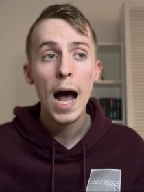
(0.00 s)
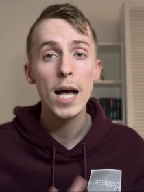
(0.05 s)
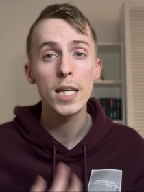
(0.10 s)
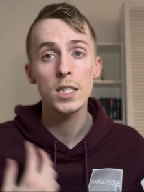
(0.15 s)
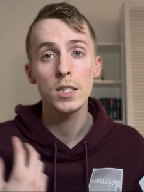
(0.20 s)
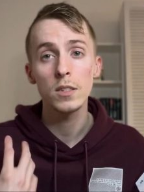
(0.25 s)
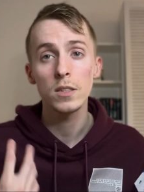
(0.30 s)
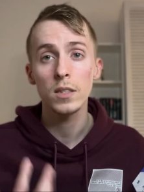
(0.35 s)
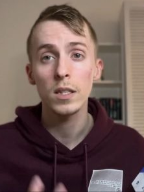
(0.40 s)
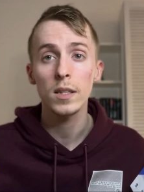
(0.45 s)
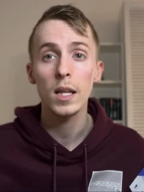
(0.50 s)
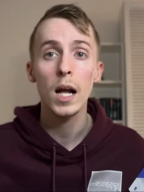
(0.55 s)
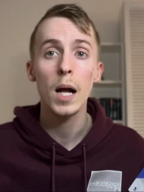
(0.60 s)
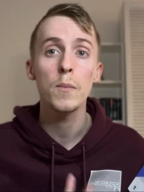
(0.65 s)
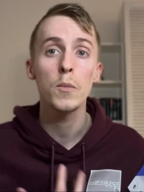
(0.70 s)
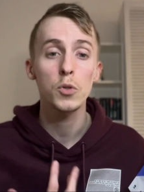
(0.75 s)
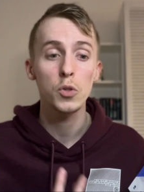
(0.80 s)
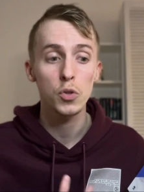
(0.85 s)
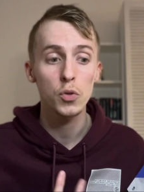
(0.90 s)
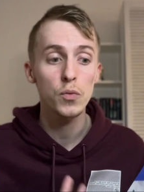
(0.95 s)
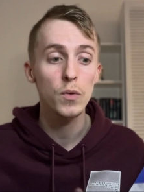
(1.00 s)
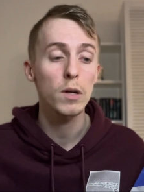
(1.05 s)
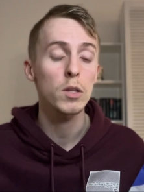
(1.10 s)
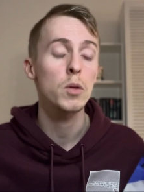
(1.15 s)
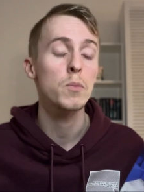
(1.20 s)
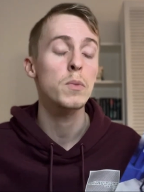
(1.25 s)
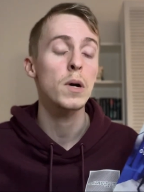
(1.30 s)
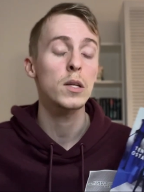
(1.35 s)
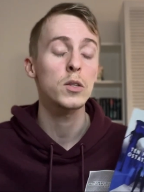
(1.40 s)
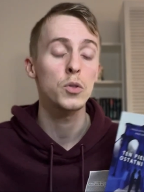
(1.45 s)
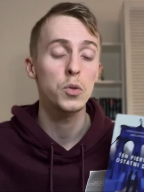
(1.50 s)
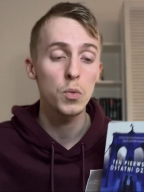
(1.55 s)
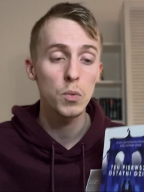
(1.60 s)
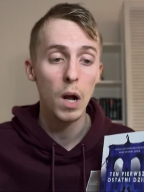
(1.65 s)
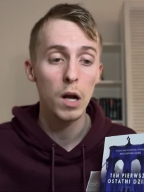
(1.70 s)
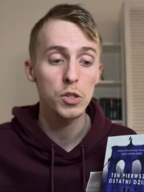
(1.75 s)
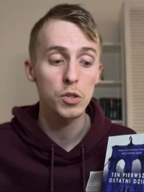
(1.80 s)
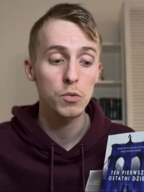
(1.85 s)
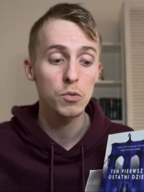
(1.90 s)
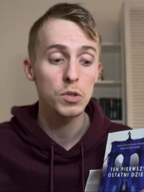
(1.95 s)
a City taka młodzieżówka to była
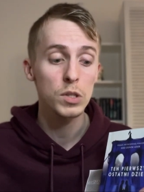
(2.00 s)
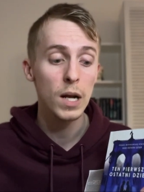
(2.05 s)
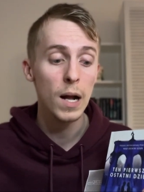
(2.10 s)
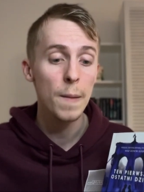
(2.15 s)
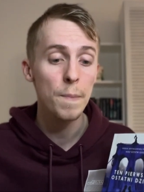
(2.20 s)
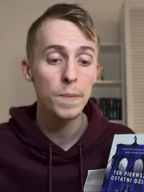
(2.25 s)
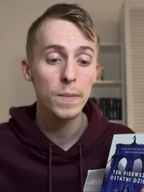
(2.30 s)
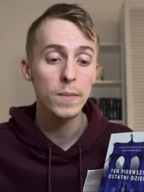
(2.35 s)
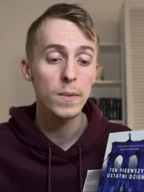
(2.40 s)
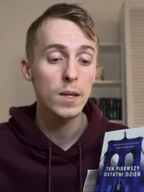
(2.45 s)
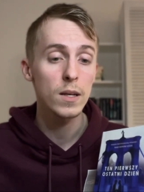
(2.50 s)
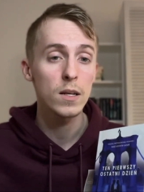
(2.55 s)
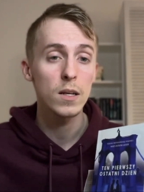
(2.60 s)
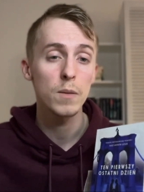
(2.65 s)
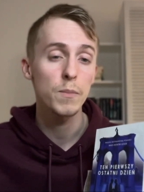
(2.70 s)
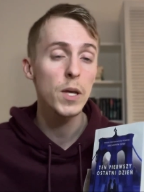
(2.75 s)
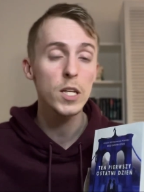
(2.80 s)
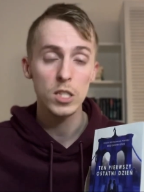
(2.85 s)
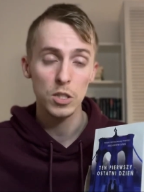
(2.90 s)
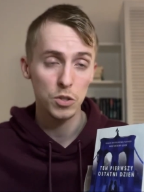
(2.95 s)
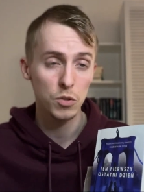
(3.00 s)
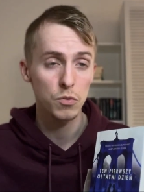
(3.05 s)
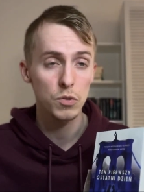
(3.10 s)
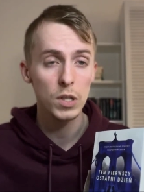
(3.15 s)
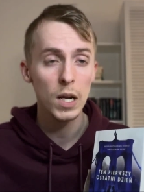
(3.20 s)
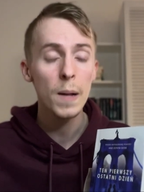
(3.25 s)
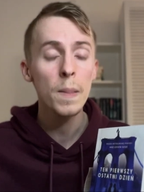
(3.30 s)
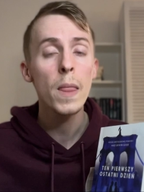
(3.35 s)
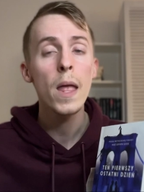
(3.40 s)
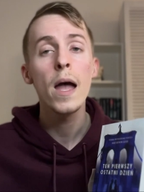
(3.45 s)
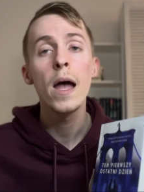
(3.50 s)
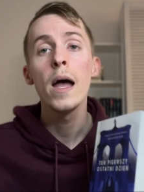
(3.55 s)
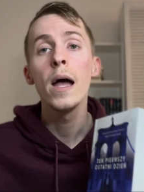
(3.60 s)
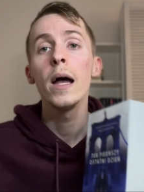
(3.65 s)
druga książka, e, pierwsza książka,